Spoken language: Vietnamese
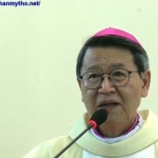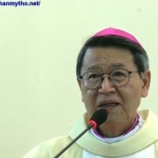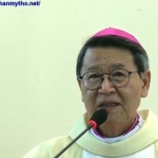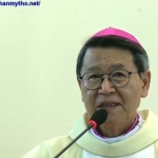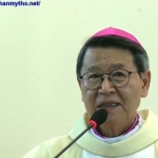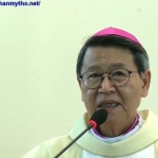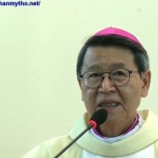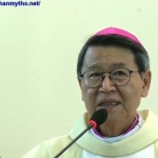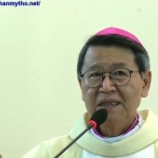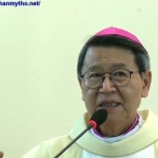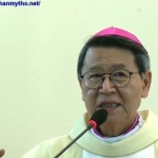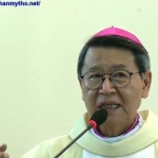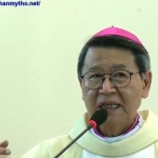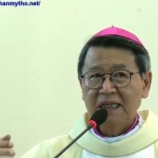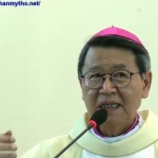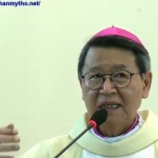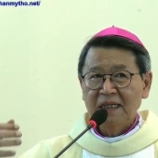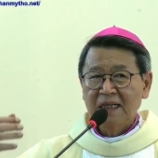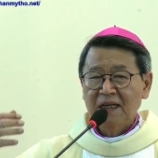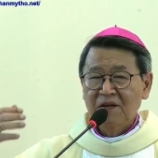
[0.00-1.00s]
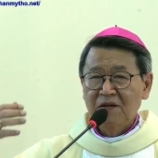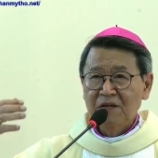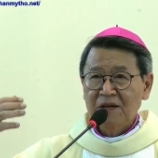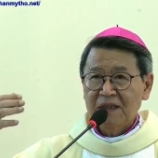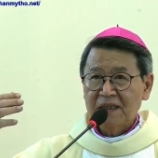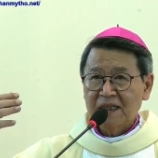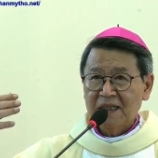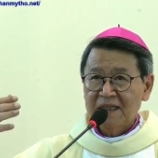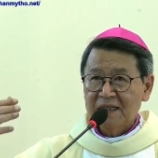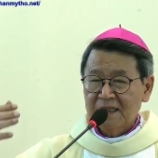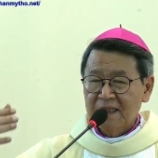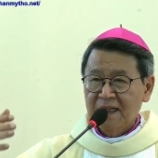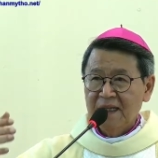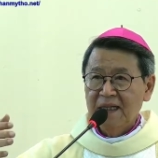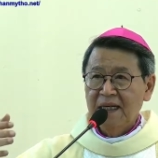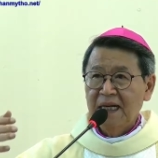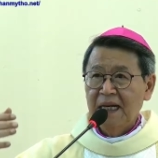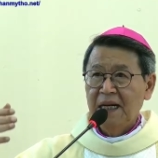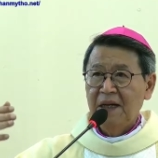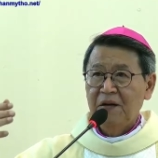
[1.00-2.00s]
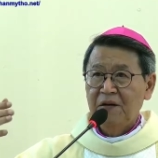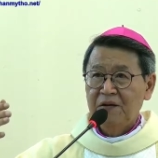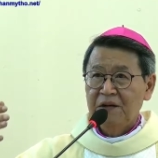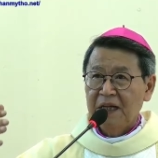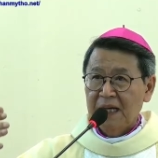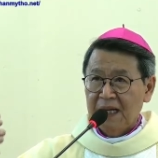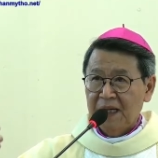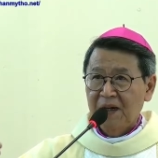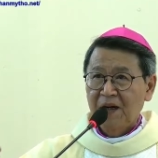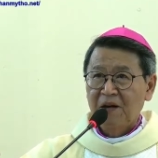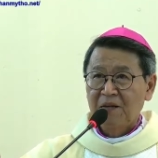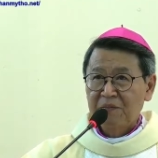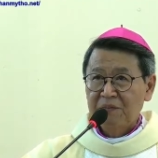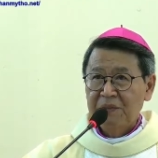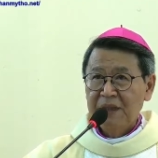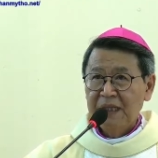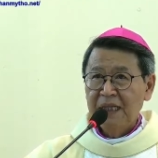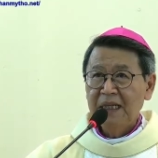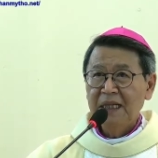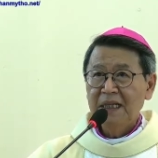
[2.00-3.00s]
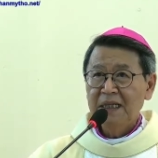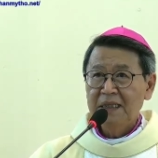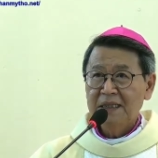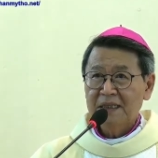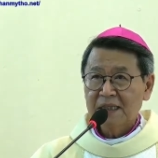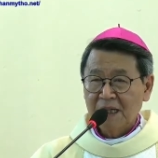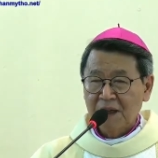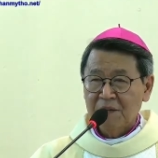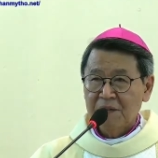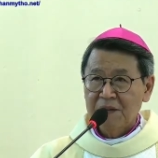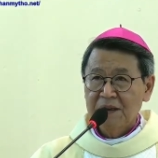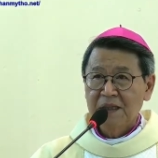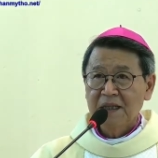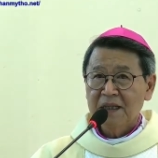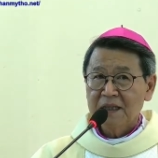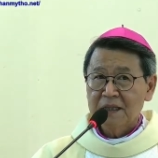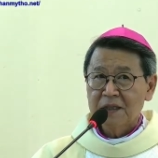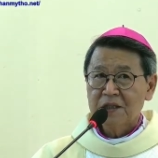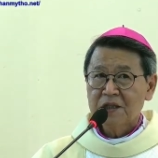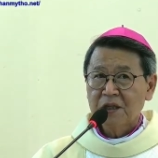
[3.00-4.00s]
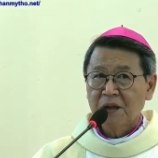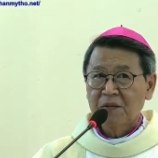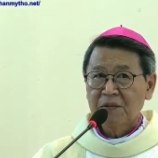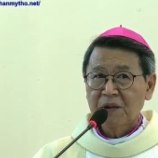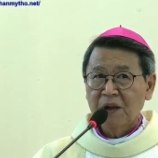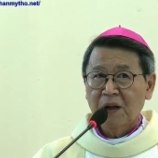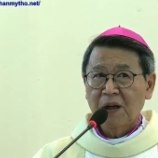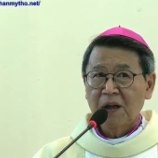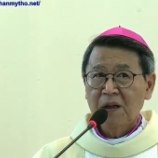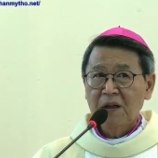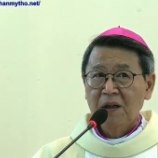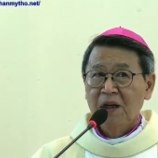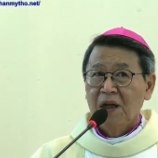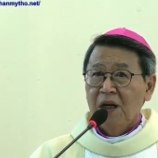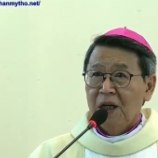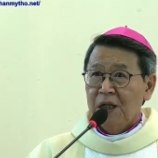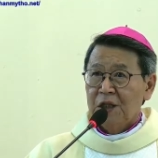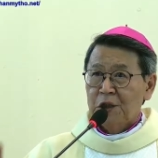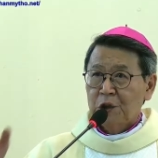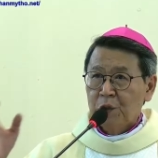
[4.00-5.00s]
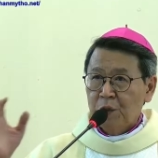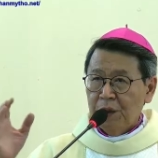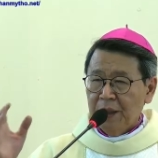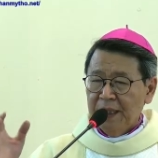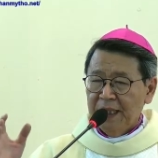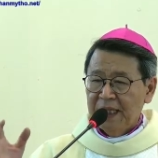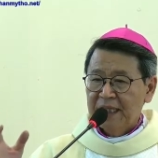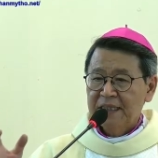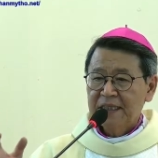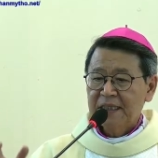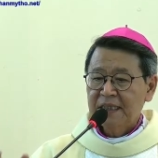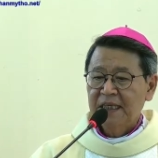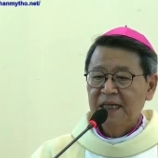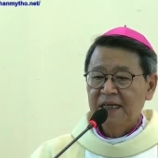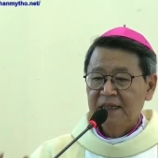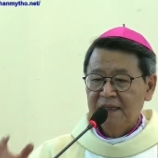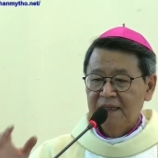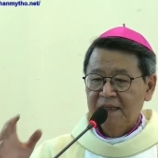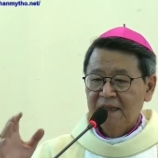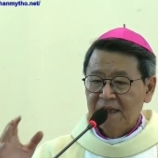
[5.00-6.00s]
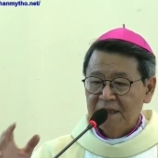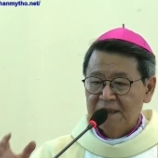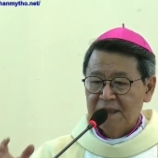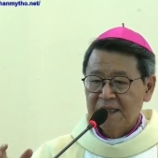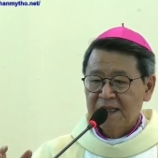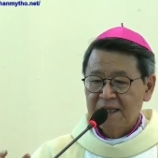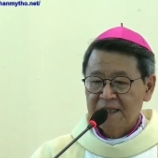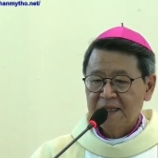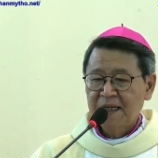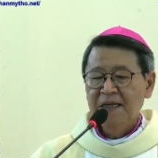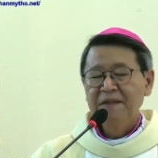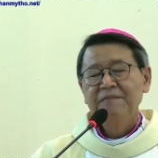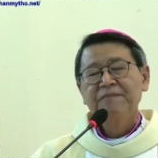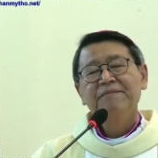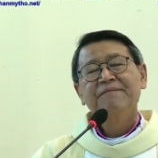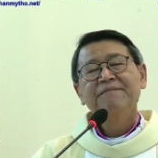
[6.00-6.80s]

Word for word: Dừng chân ở đâu người ta dựng lều để hòm bia giao ước ở trong đó. Chúa hiện diện ở giữa dân.